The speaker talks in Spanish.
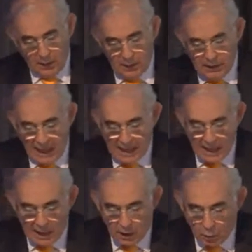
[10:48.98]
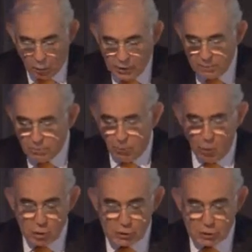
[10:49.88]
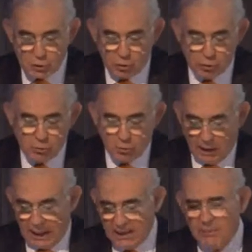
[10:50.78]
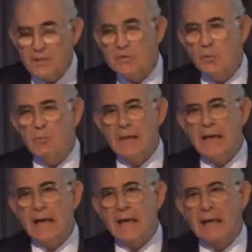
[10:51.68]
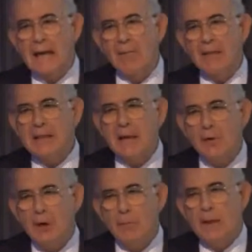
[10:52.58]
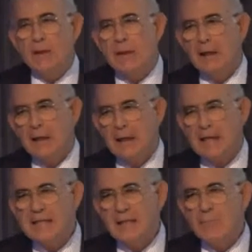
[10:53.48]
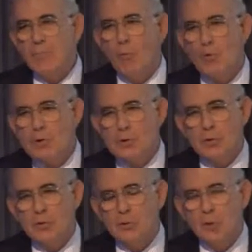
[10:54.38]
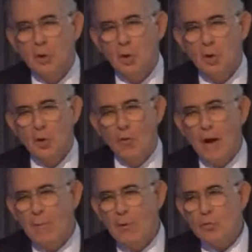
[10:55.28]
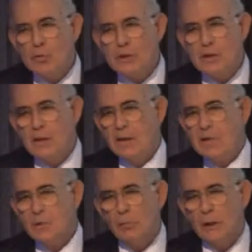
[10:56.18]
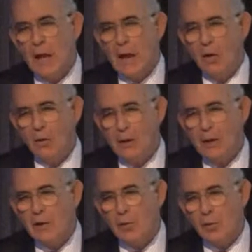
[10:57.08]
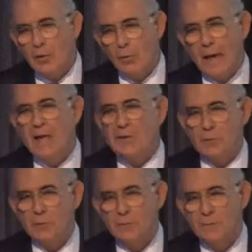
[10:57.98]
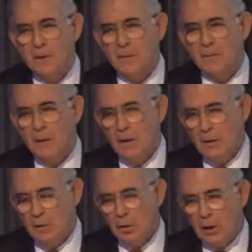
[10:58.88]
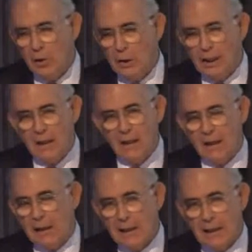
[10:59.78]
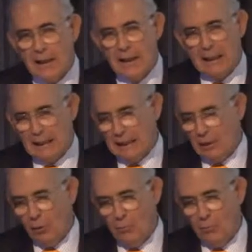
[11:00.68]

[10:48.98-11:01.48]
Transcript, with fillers: Y que haya un impulso a la inversión minera y que lamentablemente este impulso no va a producir resultados en el corto plazo. Yo creo que los